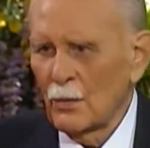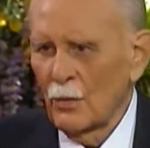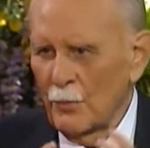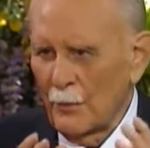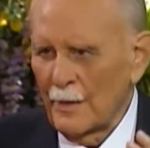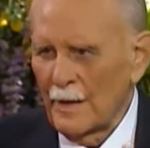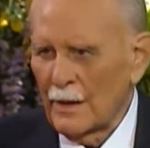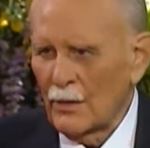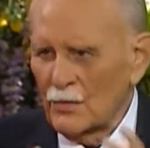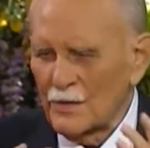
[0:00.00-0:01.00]
con
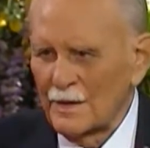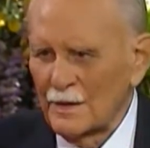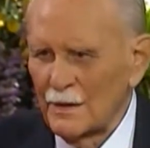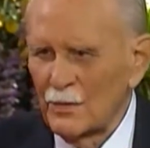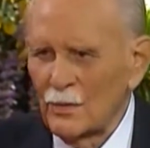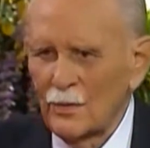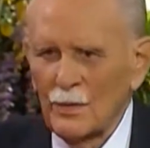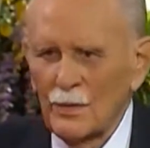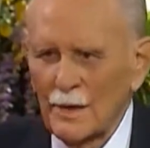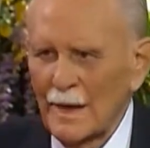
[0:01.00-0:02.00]
propiedad, con
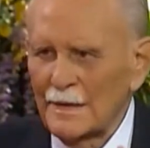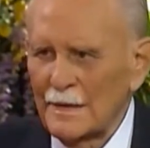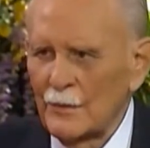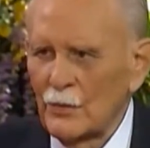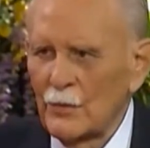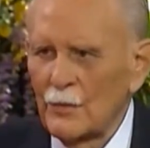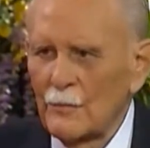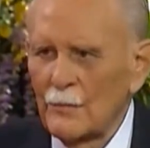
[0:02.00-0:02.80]
sentido creativo.